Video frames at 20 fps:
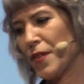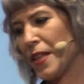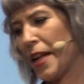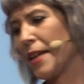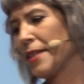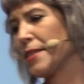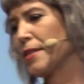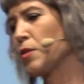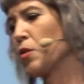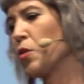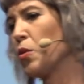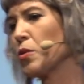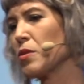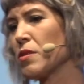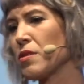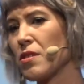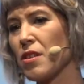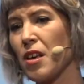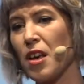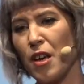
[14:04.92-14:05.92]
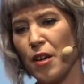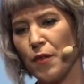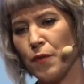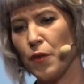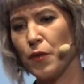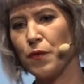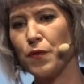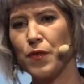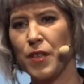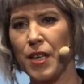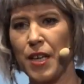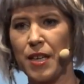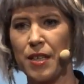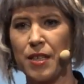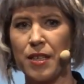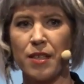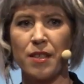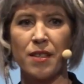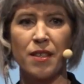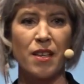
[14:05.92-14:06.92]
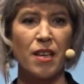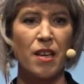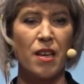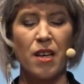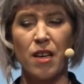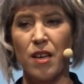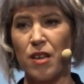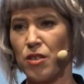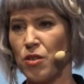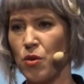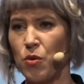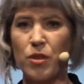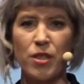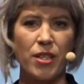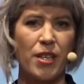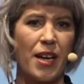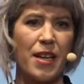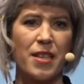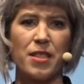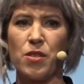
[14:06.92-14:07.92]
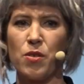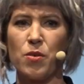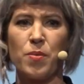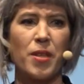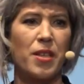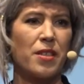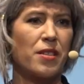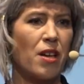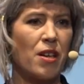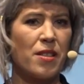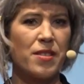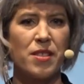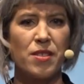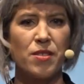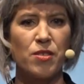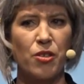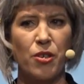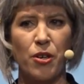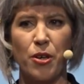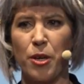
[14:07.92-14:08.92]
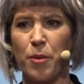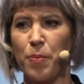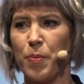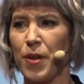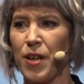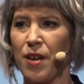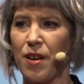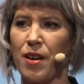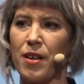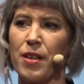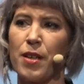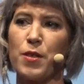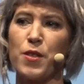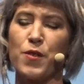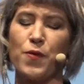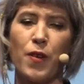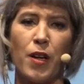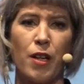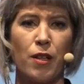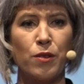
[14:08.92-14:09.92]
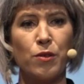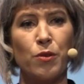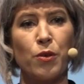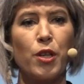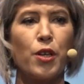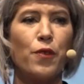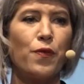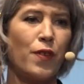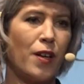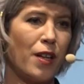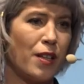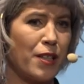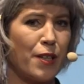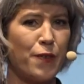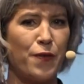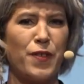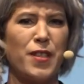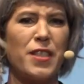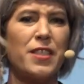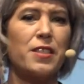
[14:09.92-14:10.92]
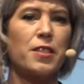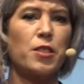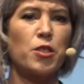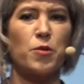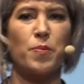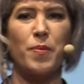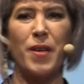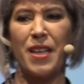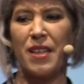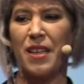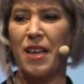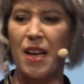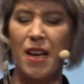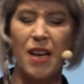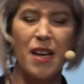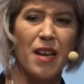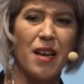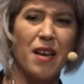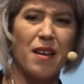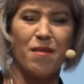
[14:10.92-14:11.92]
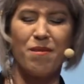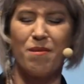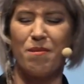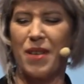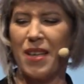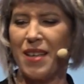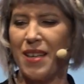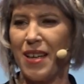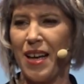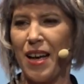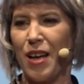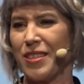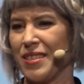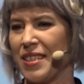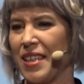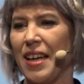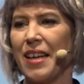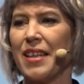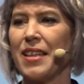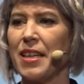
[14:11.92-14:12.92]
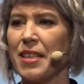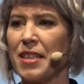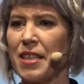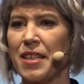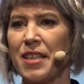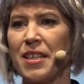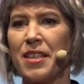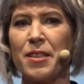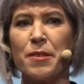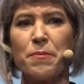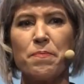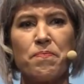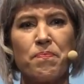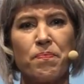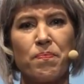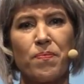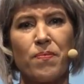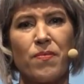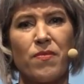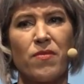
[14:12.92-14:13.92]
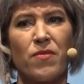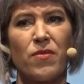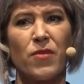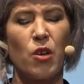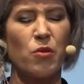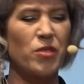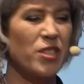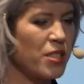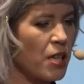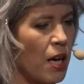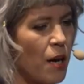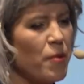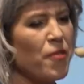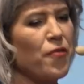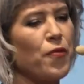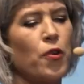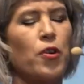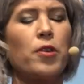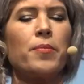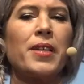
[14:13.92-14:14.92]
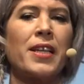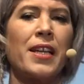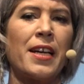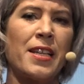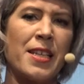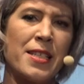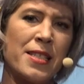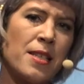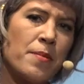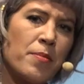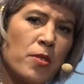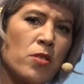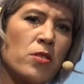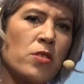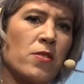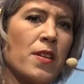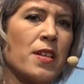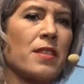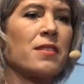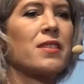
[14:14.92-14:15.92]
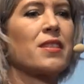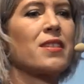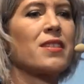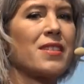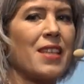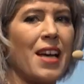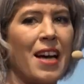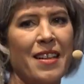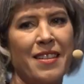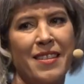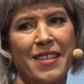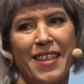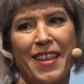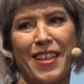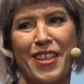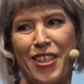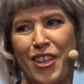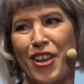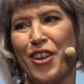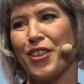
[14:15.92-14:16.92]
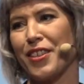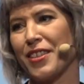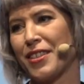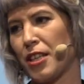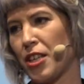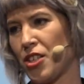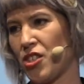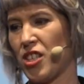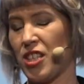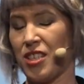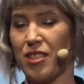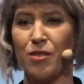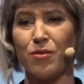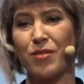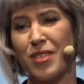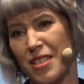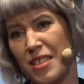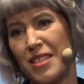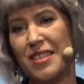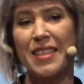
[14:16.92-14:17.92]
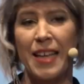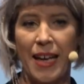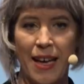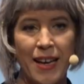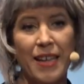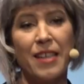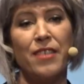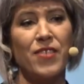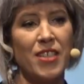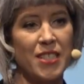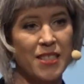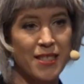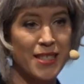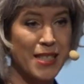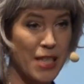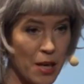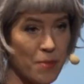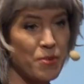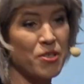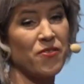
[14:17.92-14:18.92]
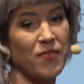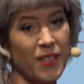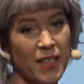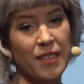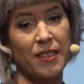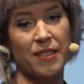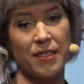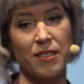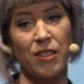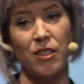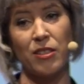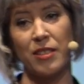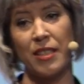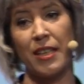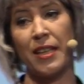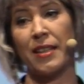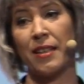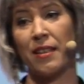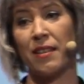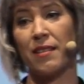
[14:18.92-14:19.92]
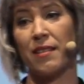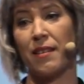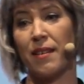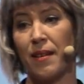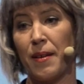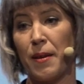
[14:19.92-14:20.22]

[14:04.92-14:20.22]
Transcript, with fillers: vielleicht ein Hund, fünfjährig, Juckreiz über den ganzen Körper, Haarausfall, Durchfall, er frisst nicht mehr, hat keine Energie. Und ich habe vor mir eine 27-seitige Krankengeschichte und das ist kein Witz, das habe ich wirklich tagtäglich.